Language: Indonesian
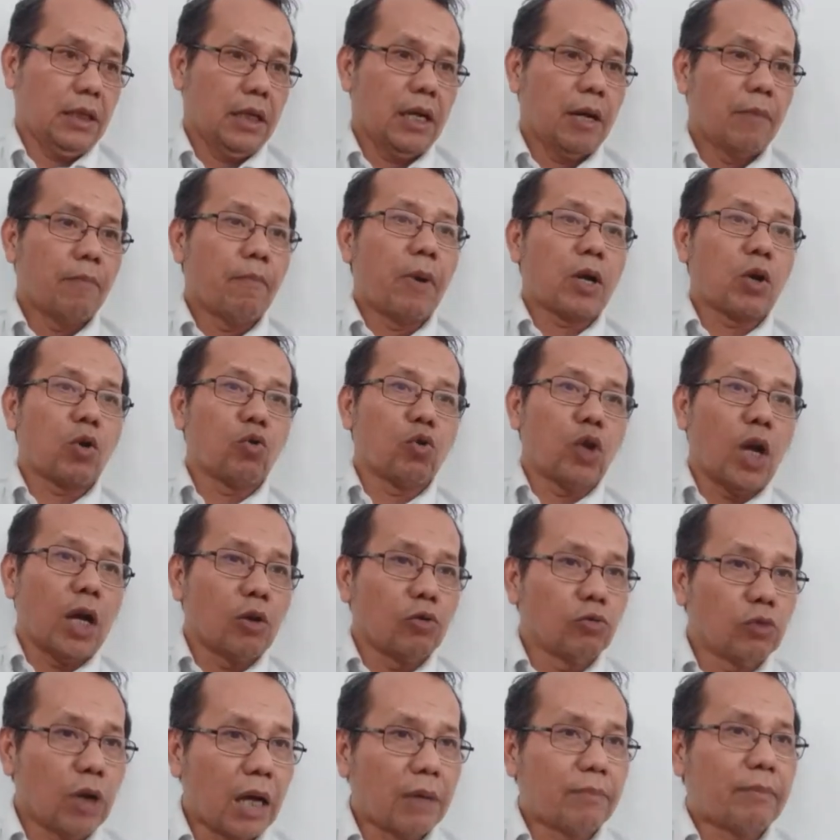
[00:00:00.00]

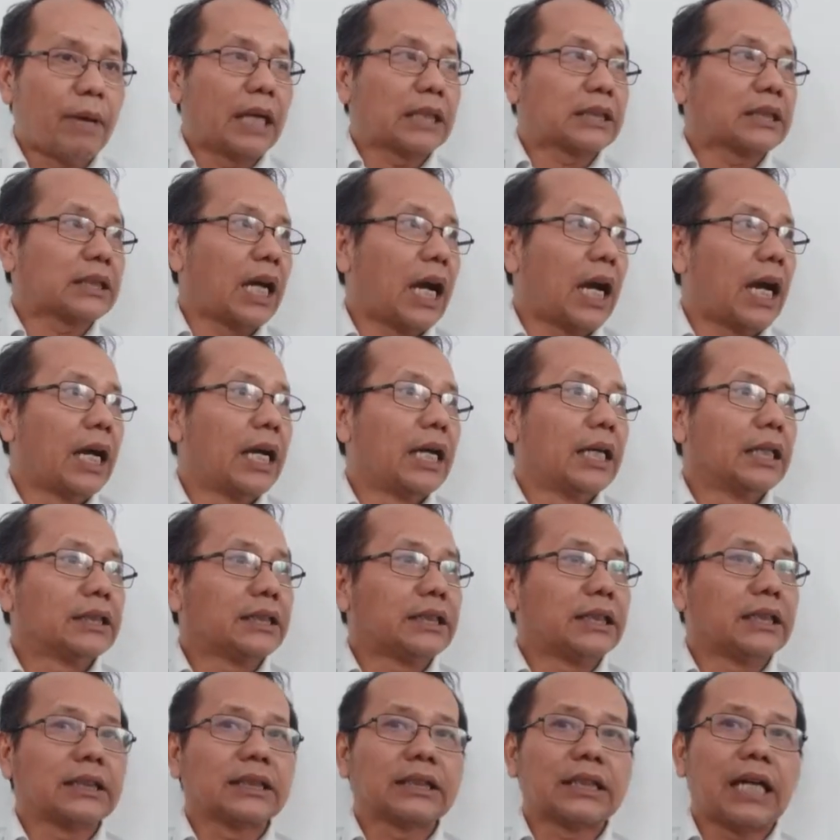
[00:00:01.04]
berulang-ulang baca
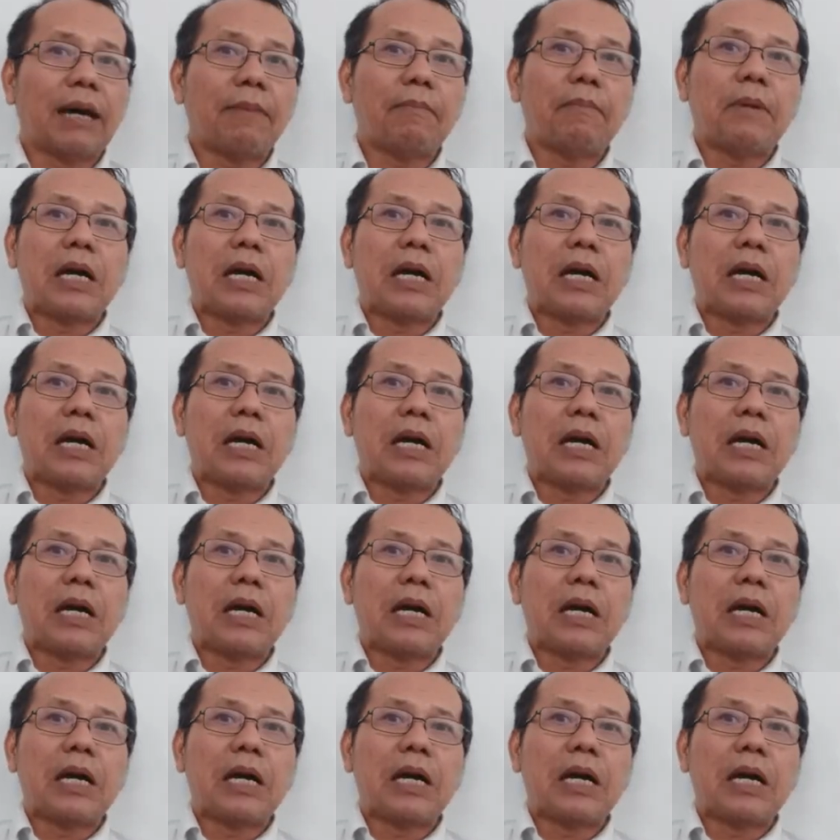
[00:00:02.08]
sehingga